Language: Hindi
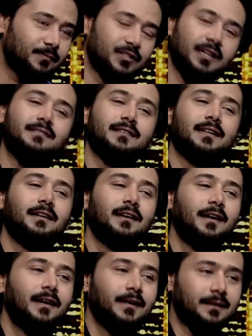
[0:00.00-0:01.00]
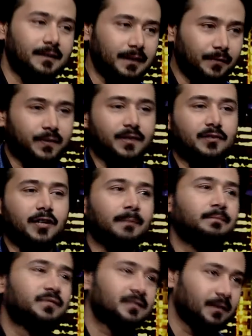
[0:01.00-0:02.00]
वजह से ये डिफरेंट
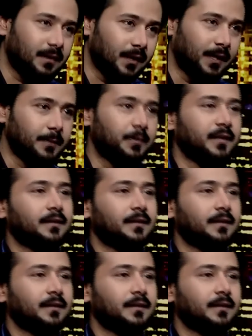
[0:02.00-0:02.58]
जंप्स लगानी पड़ी